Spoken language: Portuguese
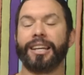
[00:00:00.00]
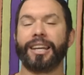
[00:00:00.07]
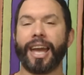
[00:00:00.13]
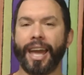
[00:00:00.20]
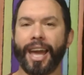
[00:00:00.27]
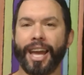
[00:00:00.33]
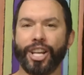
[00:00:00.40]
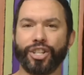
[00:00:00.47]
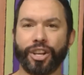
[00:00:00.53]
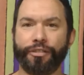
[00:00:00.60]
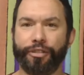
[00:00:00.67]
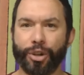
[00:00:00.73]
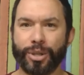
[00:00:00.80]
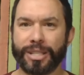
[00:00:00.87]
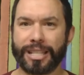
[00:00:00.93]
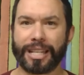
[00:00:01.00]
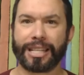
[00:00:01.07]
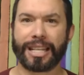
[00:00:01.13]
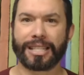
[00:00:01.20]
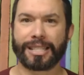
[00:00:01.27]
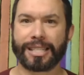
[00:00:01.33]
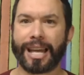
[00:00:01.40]
Quem aí já foi no
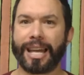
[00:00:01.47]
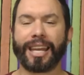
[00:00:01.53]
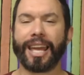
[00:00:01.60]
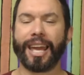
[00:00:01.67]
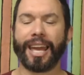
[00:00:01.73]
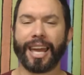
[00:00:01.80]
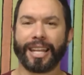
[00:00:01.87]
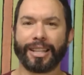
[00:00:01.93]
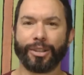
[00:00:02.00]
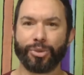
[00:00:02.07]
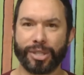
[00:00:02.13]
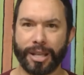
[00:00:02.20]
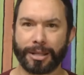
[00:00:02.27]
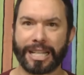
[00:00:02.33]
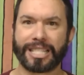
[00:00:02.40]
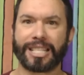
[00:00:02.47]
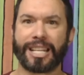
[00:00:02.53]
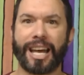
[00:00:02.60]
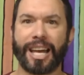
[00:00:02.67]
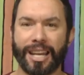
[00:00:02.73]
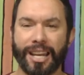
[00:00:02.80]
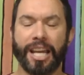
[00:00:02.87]
Santa Sara, quem é do Santa
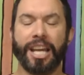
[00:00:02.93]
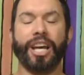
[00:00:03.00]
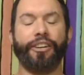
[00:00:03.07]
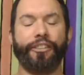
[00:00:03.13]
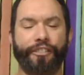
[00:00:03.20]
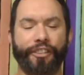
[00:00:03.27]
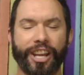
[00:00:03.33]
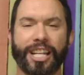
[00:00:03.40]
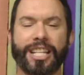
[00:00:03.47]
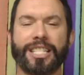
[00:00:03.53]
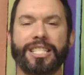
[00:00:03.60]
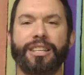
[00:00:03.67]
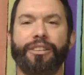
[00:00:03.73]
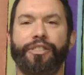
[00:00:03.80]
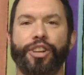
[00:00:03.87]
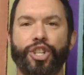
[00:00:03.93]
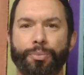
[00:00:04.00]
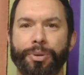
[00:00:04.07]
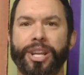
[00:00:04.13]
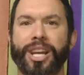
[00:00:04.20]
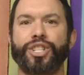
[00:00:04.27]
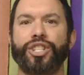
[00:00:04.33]
Sara, fica nesse vídeo
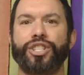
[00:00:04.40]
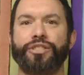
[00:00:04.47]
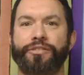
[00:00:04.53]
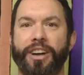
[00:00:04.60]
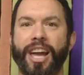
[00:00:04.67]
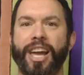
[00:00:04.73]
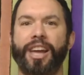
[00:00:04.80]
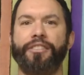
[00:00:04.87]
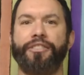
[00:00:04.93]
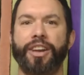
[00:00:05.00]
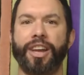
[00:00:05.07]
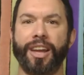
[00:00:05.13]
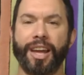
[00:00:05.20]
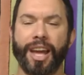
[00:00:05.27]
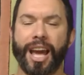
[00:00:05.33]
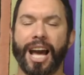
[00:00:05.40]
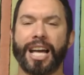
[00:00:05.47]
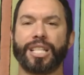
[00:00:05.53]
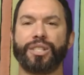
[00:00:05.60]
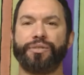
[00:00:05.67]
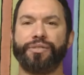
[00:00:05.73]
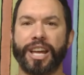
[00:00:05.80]
porque a gente vai rever
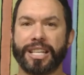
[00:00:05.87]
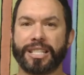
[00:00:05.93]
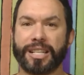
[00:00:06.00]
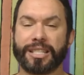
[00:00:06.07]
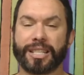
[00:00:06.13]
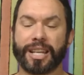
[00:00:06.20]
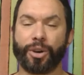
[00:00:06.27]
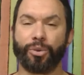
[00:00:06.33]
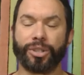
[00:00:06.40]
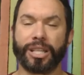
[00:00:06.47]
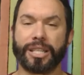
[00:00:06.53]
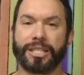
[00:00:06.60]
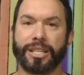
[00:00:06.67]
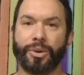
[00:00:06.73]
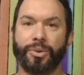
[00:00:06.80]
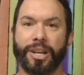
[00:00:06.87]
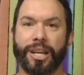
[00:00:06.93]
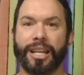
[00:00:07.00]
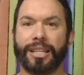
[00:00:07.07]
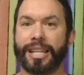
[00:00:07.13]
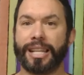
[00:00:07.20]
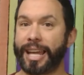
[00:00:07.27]
as festas que aconteciam
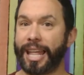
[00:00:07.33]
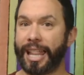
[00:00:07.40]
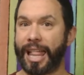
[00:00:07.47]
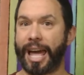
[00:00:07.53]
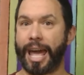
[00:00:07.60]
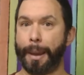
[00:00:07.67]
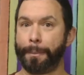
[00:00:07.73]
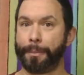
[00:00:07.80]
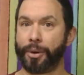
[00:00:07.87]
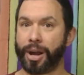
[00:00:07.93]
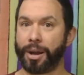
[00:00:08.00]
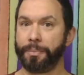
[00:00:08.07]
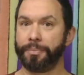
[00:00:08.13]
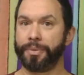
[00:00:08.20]
naquela época.